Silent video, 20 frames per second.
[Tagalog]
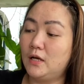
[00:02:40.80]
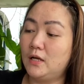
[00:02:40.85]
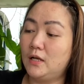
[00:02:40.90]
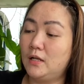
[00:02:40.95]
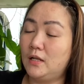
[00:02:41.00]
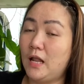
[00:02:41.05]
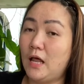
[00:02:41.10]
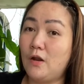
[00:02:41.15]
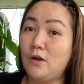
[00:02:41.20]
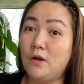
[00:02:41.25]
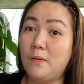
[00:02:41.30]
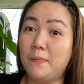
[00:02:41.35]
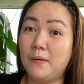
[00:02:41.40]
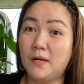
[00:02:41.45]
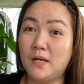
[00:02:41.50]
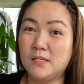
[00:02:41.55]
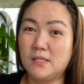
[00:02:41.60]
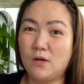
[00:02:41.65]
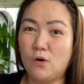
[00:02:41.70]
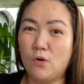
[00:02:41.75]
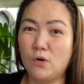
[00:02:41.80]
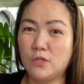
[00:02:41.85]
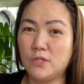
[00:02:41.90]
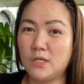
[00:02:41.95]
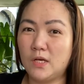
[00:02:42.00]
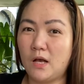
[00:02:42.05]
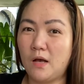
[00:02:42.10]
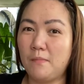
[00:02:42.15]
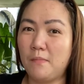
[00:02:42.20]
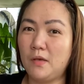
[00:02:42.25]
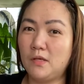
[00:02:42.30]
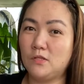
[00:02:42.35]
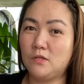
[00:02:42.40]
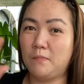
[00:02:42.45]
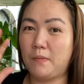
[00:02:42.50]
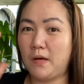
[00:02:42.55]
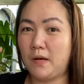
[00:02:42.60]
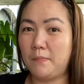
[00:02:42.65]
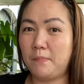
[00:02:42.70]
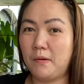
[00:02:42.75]
Lalo na pag nasa kotse kami, so
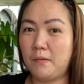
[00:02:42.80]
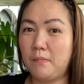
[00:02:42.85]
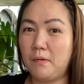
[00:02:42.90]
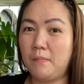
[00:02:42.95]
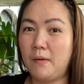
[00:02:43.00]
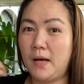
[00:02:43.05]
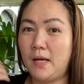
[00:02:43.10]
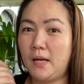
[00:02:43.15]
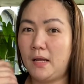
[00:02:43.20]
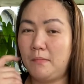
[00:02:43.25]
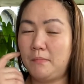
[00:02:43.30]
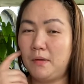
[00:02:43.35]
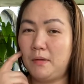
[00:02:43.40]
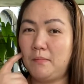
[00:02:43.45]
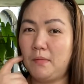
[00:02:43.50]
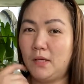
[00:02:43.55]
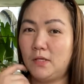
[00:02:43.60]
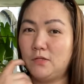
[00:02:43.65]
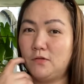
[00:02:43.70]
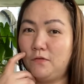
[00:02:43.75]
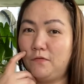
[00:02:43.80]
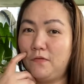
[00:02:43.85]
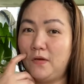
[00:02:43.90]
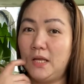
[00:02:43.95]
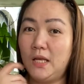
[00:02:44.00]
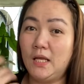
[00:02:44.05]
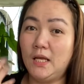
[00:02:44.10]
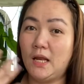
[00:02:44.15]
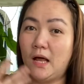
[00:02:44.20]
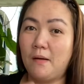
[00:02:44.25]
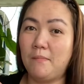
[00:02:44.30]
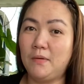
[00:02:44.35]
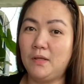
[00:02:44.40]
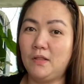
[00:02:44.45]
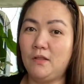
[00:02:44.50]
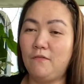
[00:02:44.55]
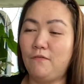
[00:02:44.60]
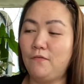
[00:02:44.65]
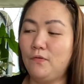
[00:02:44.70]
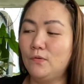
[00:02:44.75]
para pagbaba namin, medyo feeling namin,
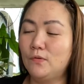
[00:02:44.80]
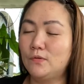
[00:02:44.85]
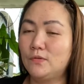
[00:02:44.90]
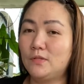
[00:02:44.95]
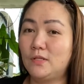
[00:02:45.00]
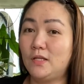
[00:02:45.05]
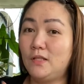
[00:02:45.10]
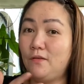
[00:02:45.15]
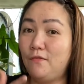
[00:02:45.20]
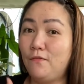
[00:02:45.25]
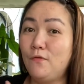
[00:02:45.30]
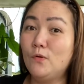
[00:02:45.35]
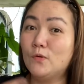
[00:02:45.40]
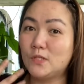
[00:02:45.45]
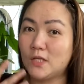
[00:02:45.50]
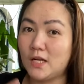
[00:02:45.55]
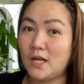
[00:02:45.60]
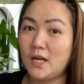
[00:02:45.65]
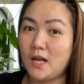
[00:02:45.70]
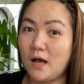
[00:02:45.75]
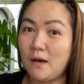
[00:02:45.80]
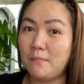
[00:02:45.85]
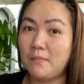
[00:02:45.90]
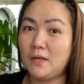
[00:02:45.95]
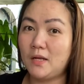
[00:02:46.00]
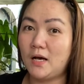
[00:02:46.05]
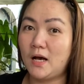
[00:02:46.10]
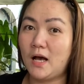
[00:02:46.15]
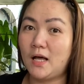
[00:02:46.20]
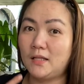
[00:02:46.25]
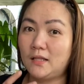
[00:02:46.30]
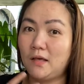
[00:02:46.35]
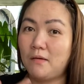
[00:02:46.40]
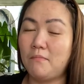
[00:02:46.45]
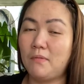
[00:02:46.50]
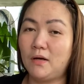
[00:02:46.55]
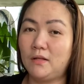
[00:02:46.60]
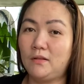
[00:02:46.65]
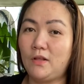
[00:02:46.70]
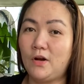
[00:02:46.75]
diffuse, na-diffuse na namin ng
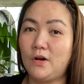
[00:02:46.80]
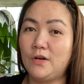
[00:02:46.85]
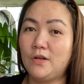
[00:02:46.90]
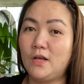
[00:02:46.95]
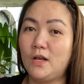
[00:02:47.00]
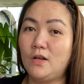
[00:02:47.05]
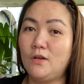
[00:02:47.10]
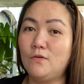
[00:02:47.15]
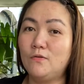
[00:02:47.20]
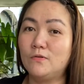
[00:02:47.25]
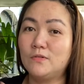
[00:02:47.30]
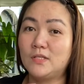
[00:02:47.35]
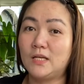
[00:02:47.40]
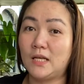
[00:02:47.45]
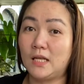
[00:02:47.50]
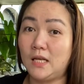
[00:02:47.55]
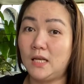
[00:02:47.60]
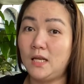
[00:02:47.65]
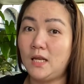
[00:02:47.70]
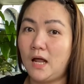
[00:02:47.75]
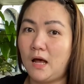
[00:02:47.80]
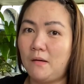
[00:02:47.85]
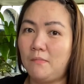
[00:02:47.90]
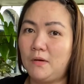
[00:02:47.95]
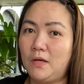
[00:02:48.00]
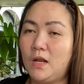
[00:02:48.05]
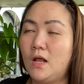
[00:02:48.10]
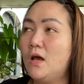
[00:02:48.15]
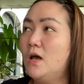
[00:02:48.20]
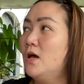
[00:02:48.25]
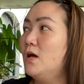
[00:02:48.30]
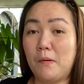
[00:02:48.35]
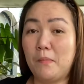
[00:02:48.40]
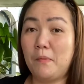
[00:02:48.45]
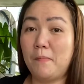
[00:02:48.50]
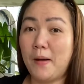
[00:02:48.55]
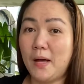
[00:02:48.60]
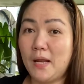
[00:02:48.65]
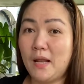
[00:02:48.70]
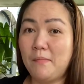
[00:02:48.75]
antibacterial yung sarili namin.
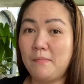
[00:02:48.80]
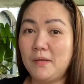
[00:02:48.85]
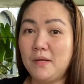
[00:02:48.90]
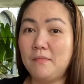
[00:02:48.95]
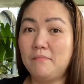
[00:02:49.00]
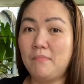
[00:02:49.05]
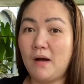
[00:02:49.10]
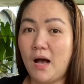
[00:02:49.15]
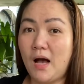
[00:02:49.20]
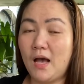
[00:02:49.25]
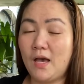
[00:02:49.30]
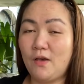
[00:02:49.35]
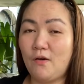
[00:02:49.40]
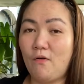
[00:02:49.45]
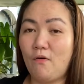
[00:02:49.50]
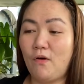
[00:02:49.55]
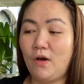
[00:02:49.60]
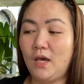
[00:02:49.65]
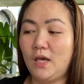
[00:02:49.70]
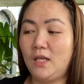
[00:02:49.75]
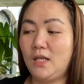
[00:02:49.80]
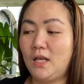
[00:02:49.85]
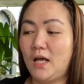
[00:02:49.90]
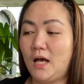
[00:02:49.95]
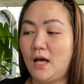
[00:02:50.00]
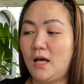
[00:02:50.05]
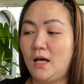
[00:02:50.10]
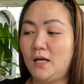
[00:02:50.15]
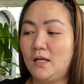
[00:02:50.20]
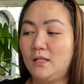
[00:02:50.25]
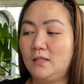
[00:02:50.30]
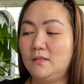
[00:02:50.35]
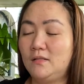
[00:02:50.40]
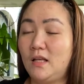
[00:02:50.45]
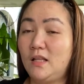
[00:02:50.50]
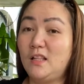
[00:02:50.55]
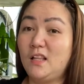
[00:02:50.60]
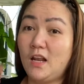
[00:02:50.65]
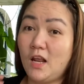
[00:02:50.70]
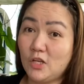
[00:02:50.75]
Pagbaba namin ng bahay, okay na.
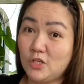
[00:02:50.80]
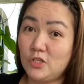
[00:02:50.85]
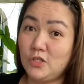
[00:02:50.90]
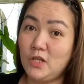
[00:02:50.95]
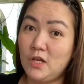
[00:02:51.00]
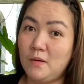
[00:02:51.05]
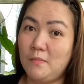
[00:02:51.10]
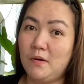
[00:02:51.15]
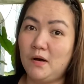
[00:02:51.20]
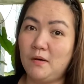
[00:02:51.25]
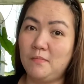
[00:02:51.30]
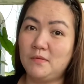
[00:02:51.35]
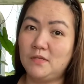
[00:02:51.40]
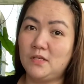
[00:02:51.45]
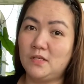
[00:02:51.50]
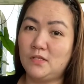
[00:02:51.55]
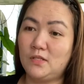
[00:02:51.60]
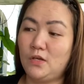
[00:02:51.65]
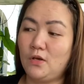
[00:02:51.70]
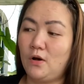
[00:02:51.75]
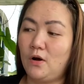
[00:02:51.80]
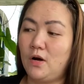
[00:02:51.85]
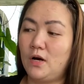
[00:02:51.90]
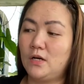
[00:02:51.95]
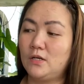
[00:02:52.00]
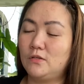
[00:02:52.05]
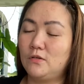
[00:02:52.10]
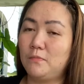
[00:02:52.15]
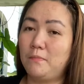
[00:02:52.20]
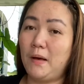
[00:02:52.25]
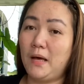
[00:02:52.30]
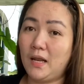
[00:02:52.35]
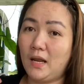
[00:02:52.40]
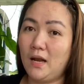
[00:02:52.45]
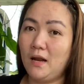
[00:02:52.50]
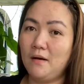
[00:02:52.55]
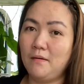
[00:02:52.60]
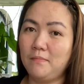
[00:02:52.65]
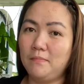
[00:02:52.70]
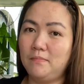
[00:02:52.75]
Then, diretso din naman kami sa CR. So, para
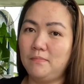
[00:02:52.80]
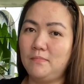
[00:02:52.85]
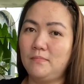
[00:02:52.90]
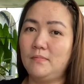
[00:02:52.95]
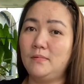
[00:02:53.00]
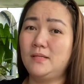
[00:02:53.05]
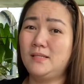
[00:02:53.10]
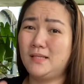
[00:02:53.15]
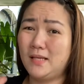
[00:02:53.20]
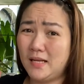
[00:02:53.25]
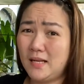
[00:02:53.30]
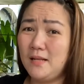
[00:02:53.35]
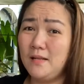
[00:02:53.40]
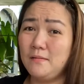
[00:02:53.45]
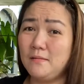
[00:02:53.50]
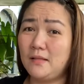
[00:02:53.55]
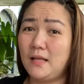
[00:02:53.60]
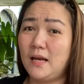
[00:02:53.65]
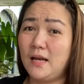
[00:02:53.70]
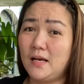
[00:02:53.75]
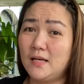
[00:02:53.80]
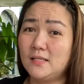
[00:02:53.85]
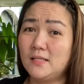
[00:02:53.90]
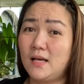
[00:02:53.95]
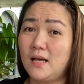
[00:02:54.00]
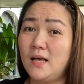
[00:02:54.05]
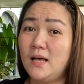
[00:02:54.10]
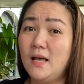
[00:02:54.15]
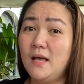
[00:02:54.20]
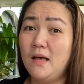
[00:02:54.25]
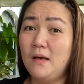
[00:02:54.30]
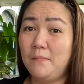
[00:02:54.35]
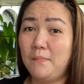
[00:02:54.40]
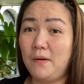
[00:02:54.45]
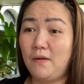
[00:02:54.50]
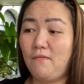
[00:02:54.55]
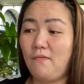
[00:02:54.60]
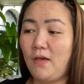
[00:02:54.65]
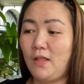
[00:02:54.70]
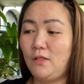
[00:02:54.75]
lang, isa rin talaga sa
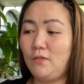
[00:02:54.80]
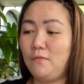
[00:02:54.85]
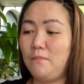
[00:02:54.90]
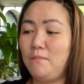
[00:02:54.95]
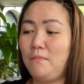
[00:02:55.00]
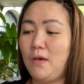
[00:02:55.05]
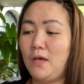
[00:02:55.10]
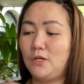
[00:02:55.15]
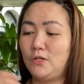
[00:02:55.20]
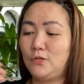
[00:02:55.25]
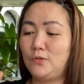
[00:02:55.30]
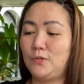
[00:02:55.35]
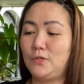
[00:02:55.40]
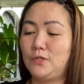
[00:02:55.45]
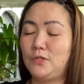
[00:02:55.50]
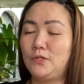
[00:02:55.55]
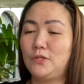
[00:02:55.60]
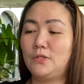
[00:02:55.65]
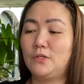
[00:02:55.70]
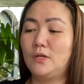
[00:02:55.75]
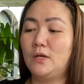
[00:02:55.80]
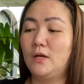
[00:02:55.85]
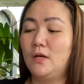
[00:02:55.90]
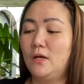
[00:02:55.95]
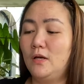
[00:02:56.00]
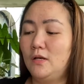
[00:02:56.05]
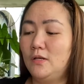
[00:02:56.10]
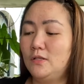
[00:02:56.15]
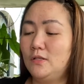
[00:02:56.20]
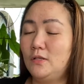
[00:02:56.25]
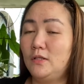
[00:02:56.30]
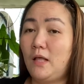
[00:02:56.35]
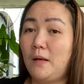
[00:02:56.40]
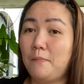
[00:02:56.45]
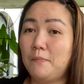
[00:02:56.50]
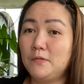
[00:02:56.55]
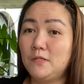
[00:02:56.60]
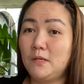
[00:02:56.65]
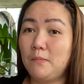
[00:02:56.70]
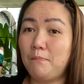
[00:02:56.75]
preventive measures. So,
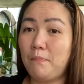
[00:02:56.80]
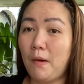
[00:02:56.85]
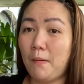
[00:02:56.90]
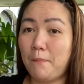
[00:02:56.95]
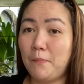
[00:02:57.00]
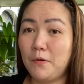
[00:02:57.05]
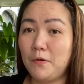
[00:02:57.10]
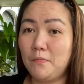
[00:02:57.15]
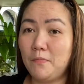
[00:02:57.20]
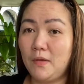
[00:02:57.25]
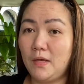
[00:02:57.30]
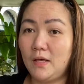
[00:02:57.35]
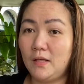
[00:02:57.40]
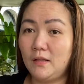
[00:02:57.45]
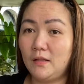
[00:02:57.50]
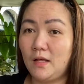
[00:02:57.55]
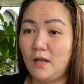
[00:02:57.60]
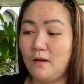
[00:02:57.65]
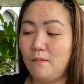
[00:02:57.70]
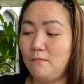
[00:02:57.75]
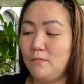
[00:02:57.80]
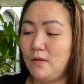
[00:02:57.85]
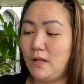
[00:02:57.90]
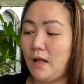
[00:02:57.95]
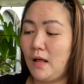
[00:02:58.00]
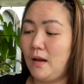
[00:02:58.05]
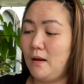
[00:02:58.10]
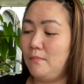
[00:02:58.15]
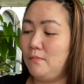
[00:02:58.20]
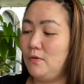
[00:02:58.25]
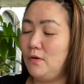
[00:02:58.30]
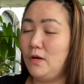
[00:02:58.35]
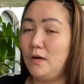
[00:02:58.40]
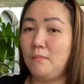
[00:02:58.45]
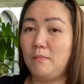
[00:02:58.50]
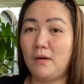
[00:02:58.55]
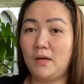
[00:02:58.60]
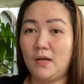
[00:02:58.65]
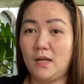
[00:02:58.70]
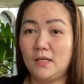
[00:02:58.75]
tapos si peppermint, alam niyo alam niyo
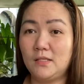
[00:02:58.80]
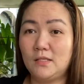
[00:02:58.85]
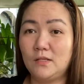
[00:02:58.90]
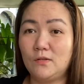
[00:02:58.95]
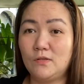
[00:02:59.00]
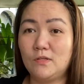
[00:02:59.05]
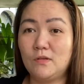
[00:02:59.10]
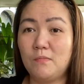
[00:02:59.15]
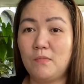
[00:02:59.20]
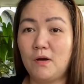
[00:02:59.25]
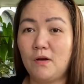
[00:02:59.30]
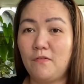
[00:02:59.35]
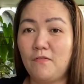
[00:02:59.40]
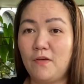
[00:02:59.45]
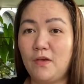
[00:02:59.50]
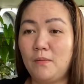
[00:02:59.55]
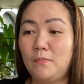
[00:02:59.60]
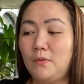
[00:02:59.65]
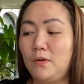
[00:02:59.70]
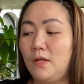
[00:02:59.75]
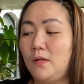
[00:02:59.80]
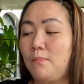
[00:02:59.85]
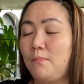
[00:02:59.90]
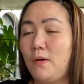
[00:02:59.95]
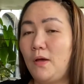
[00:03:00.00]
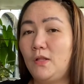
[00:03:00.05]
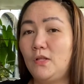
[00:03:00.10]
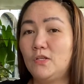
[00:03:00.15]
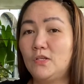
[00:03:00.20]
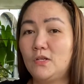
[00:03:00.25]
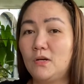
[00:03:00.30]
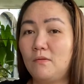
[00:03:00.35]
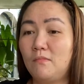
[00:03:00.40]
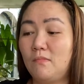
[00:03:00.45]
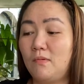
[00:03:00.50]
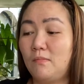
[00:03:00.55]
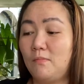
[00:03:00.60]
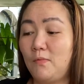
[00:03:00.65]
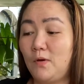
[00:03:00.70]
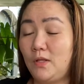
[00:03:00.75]
naman na isa to sa mga favorite. Pwede, siyang,
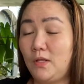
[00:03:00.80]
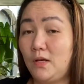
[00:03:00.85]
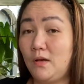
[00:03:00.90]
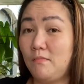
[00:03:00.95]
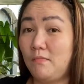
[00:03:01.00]
pwede kang